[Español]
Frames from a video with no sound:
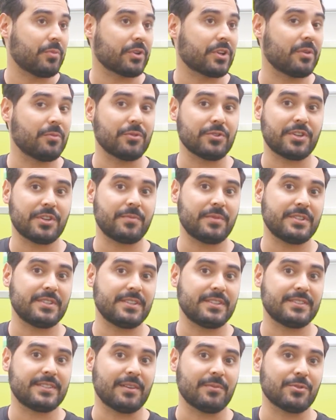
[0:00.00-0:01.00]
porque muchas
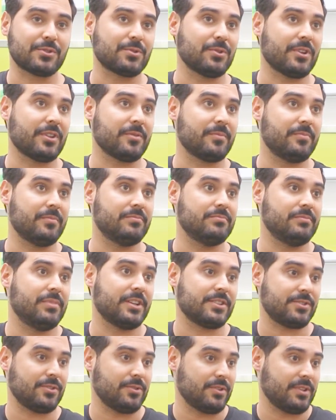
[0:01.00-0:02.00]
veces estamos con las
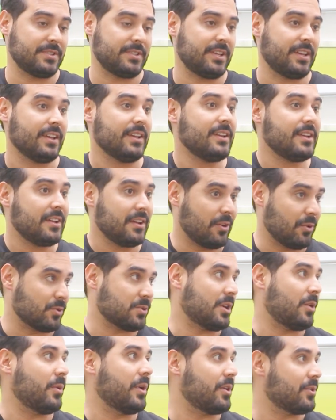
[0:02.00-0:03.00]
versiones de
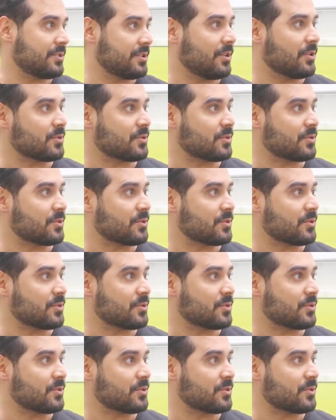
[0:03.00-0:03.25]
los abuelos y